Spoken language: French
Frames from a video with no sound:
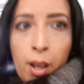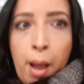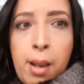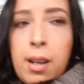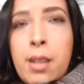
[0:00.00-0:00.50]

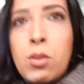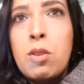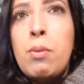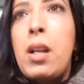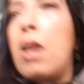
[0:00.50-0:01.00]
Allez, là du
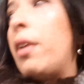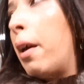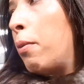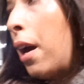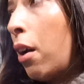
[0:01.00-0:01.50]
coup, bah, là on
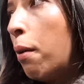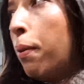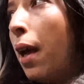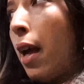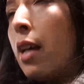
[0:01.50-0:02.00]
arrive à la Grand
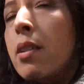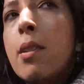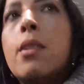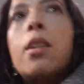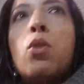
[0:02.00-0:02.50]
Place,
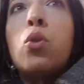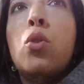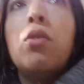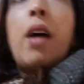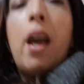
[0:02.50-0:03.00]
et du
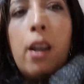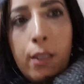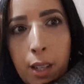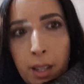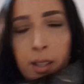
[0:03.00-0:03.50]
coup on va à la
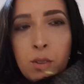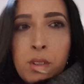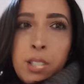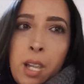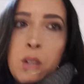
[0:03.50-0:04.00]
Grande Récré, on
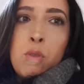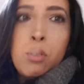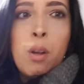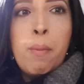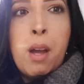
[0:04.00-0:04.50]
s'est garé
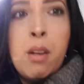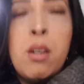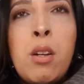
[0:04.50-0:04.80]
juste en bas.